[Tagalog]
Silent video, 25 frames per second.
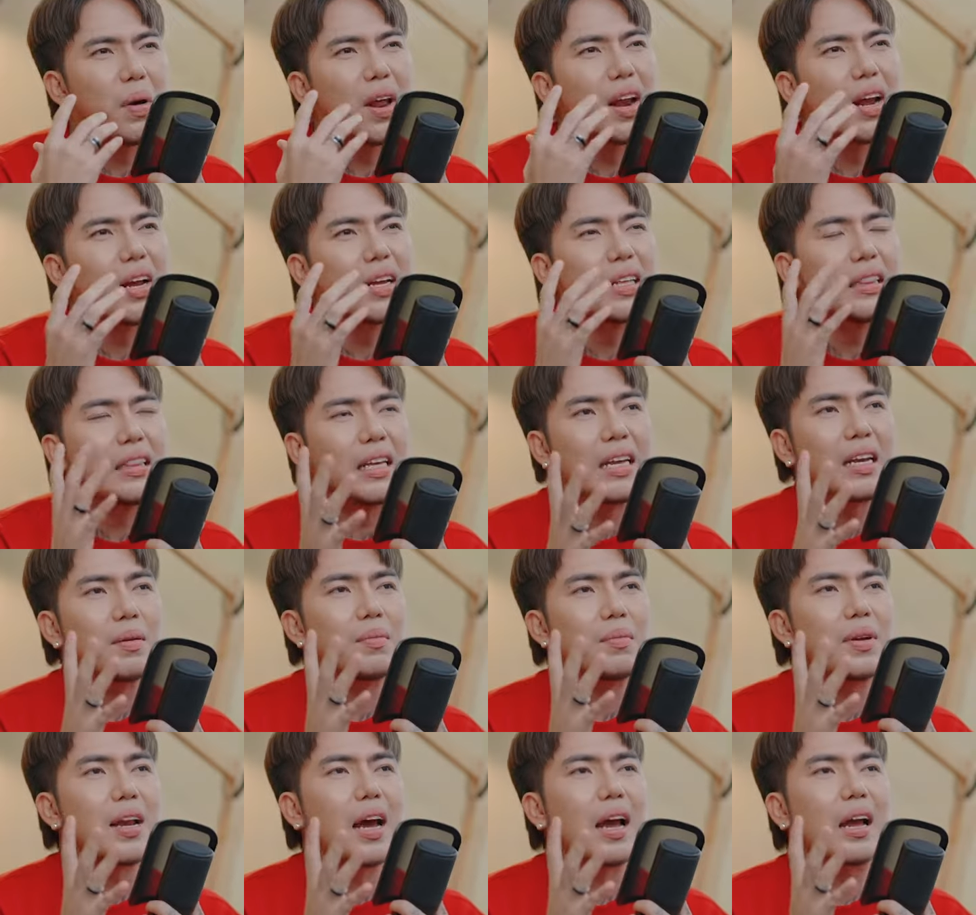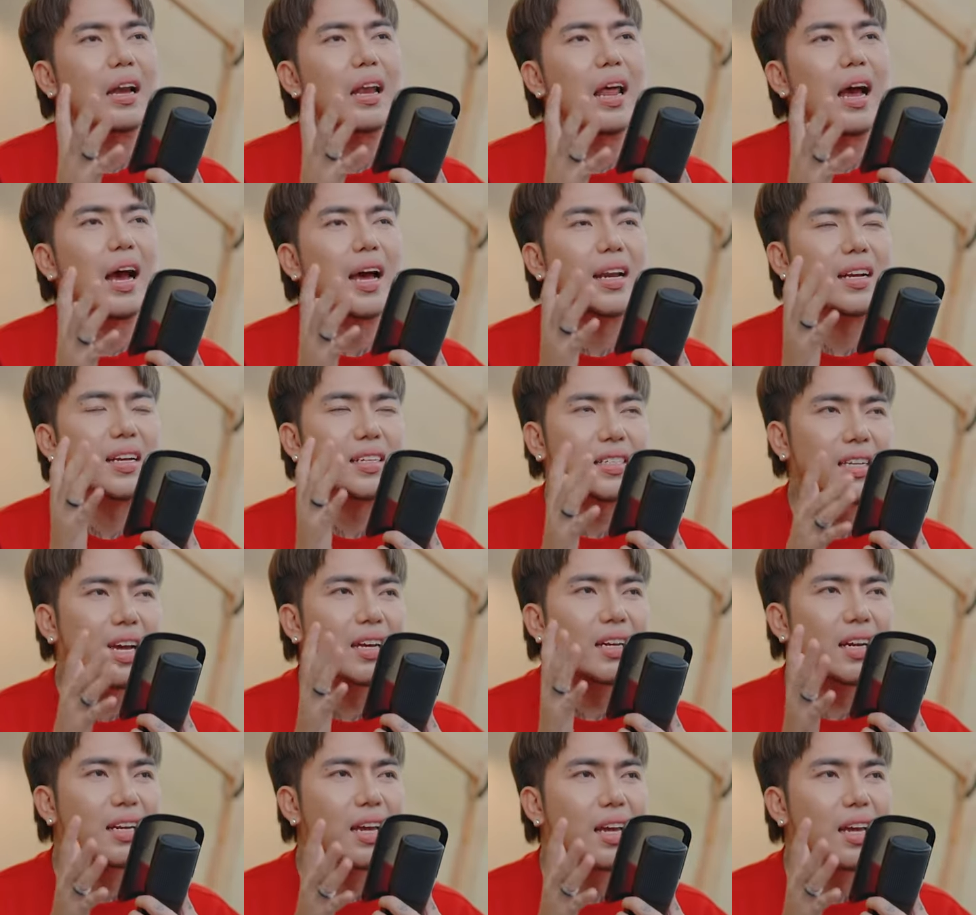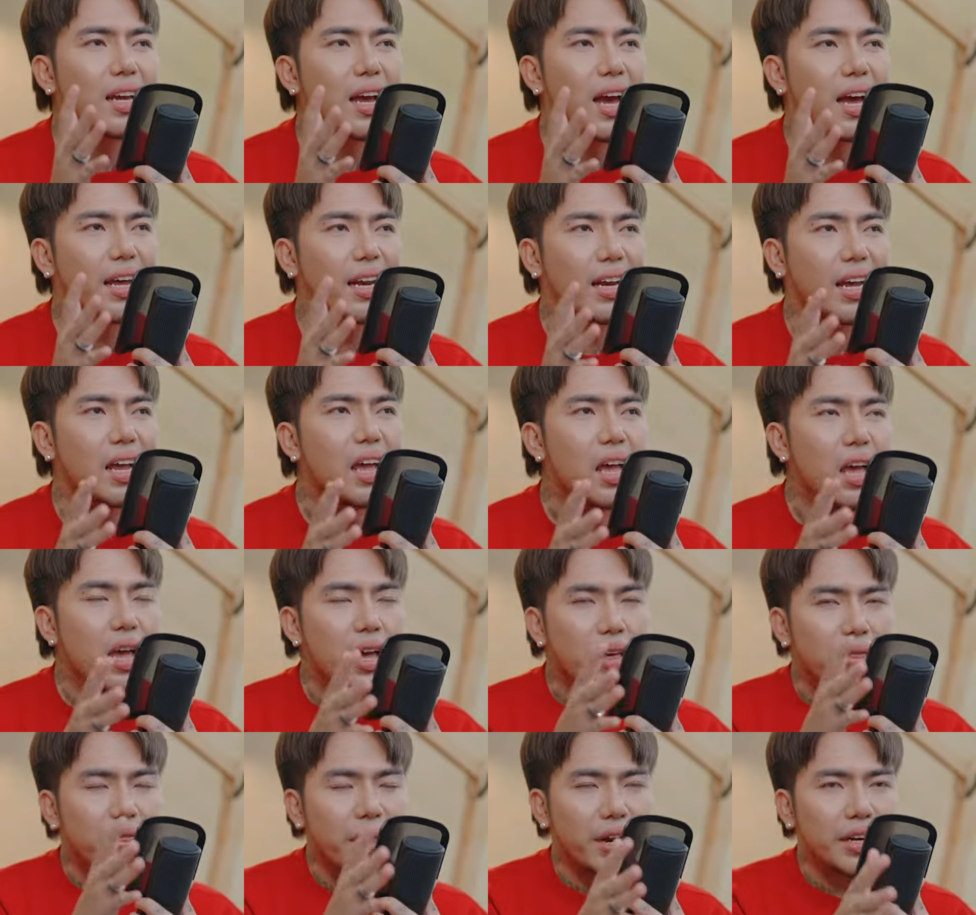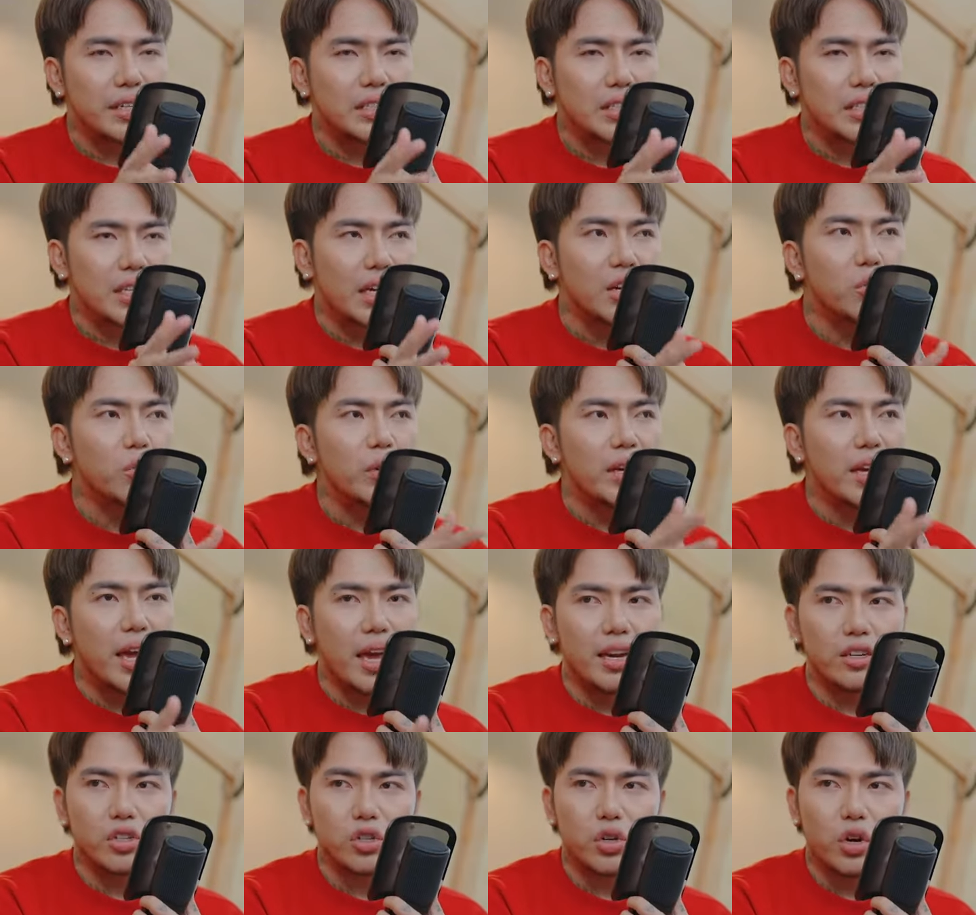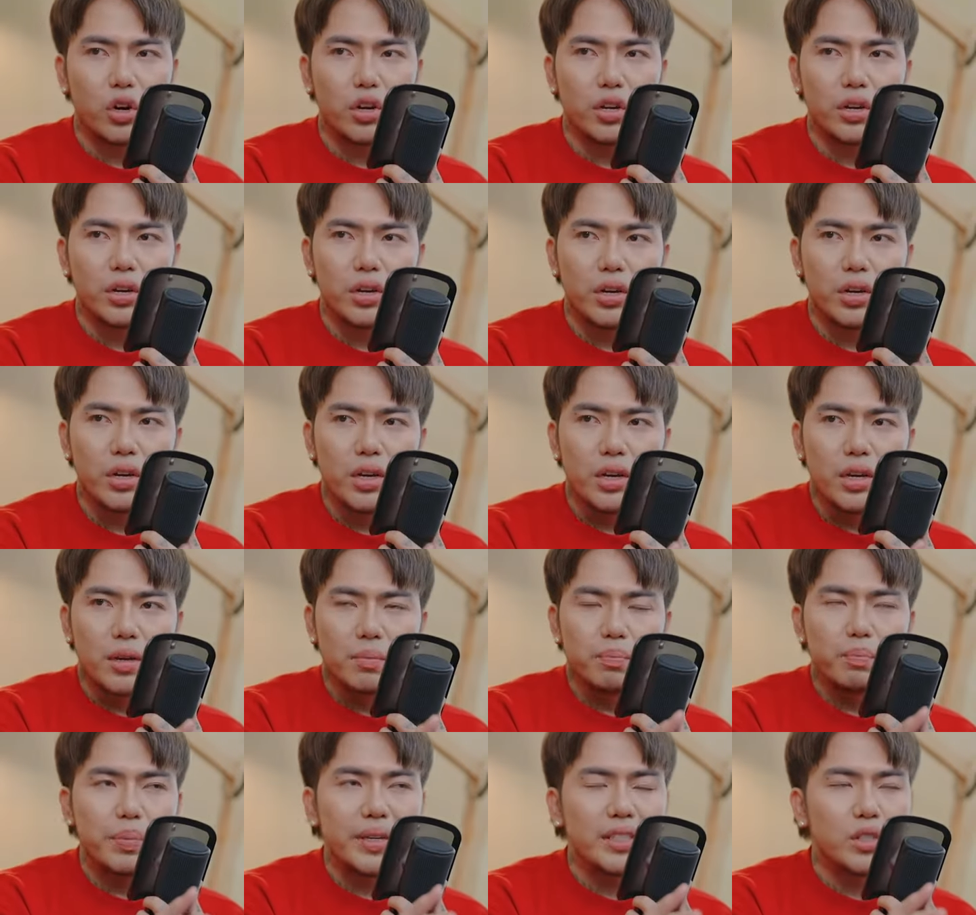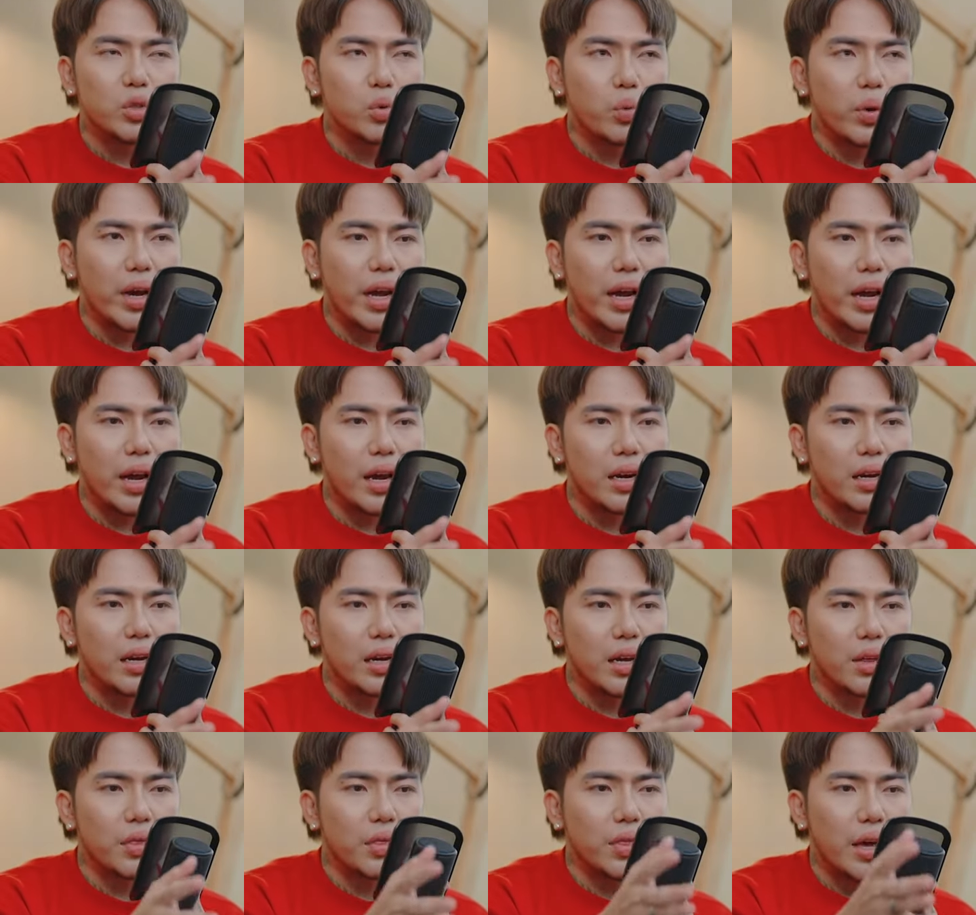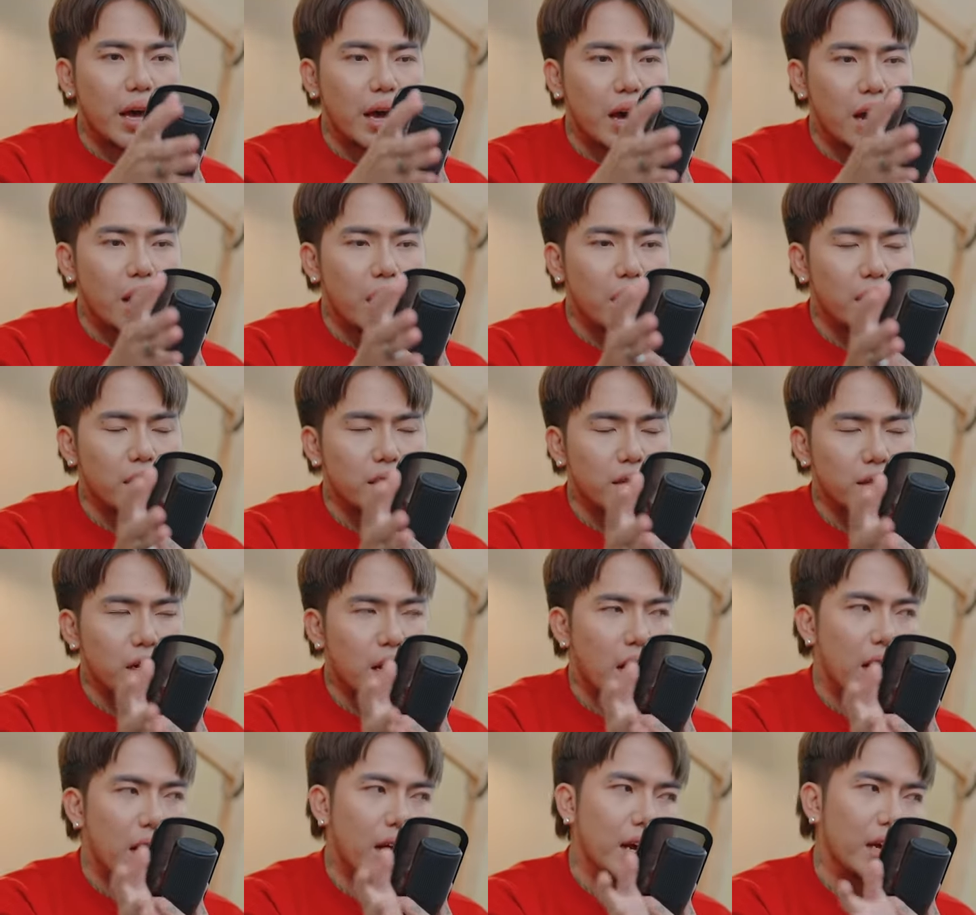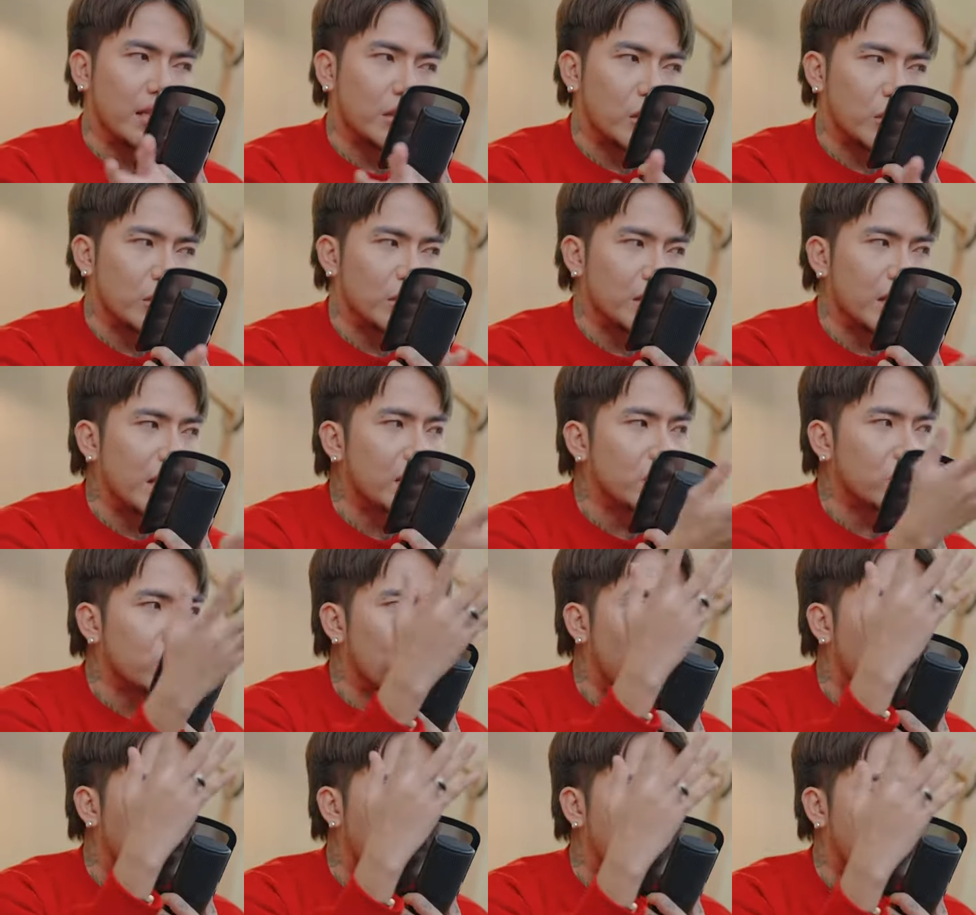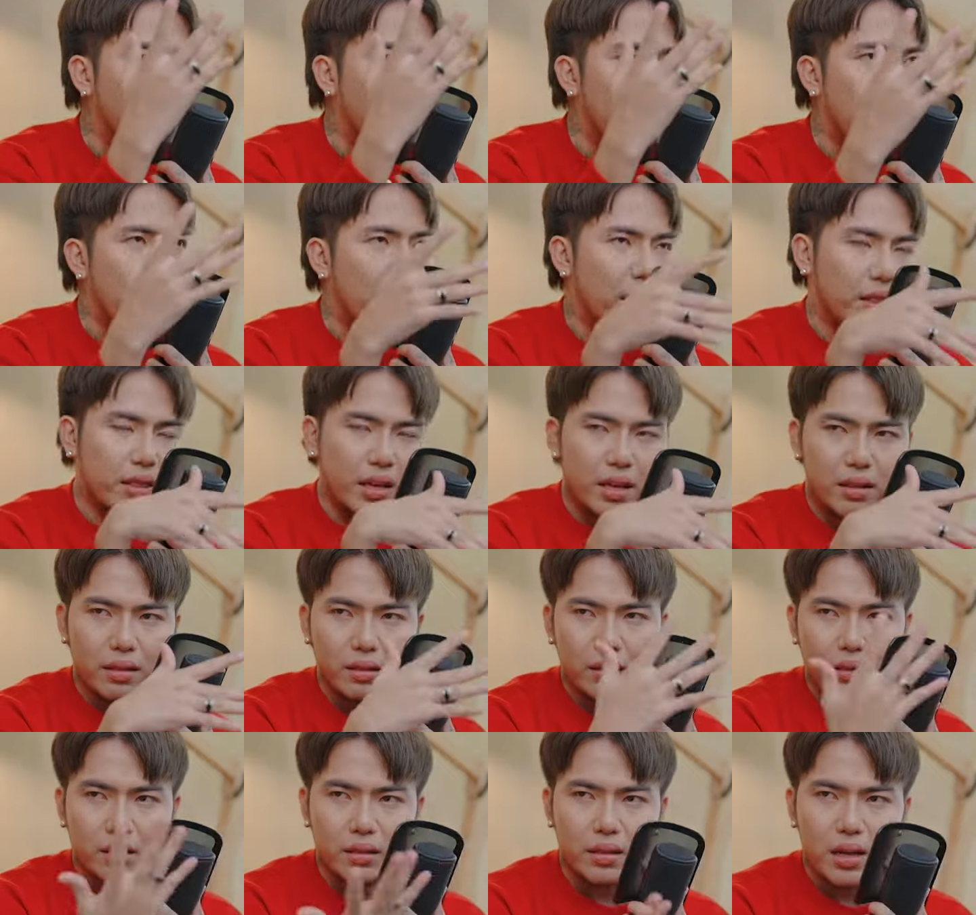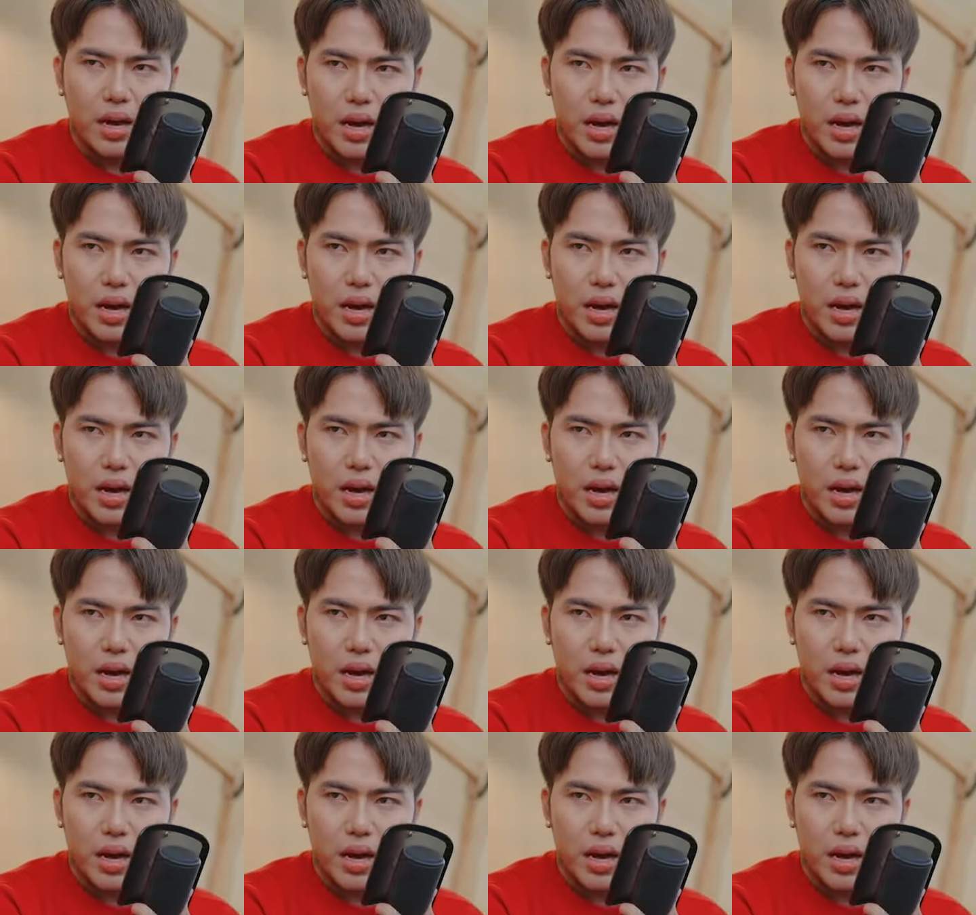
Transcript: parang hindi naman na kailangan kasi ang nangyayari, there's segregation between the uh, heterosexual and then